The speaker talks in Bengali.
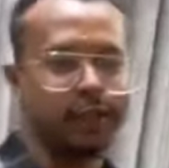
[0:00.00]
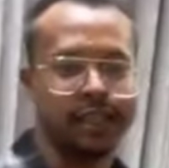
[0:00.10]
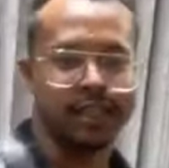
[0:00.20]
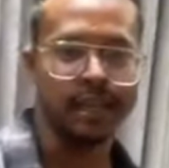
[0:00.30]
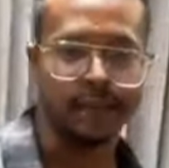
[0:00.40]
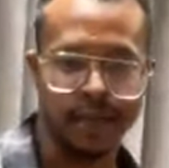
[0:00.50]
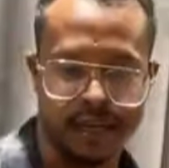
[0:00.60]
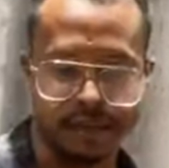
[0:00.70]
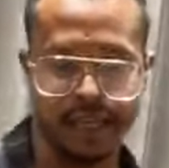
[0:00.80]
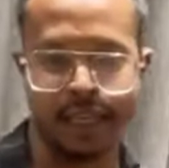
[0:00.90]
বলতেছি না বাট
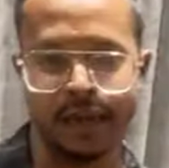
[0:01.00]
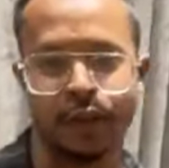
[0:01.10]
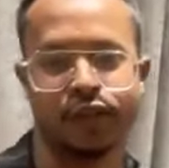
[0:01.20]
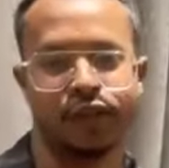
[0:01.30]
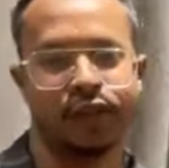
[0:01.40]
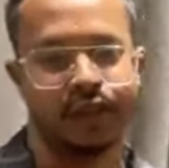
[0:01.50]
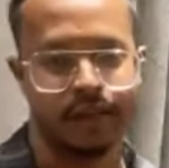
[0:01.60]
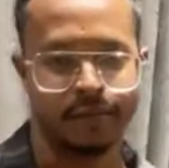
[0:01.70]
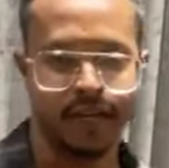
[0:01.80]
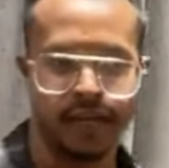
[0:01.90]
যেটা ইমোশন
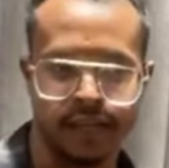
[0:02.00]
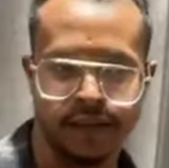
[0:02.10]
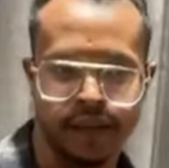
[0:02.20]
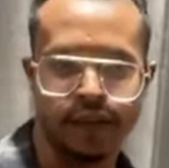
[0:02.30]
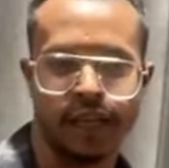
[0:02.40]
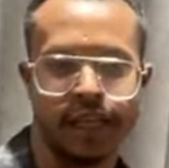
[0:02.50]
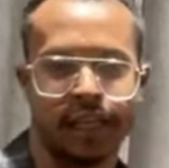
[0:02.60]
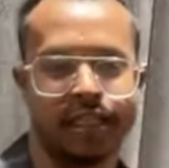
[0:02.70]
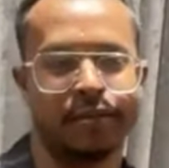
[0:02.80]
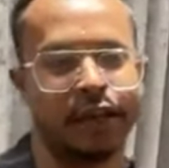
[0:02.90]
মানে একটা ভিডিও দেখলে
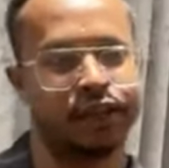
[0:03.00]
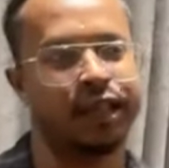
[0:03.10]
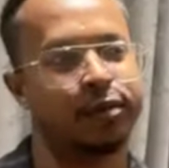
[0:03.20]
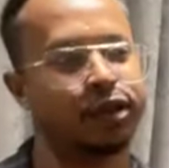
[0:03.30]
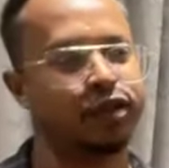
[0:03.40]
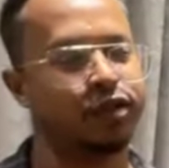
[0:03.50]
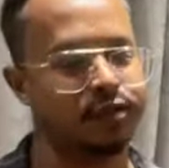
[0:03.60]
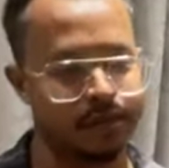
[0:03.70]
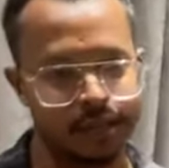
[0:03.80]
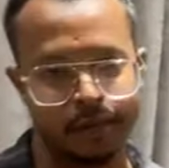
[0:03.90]
যে মানুষের ইমোশন
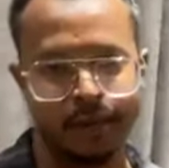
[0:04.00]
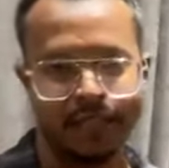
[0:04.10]
কিভাবে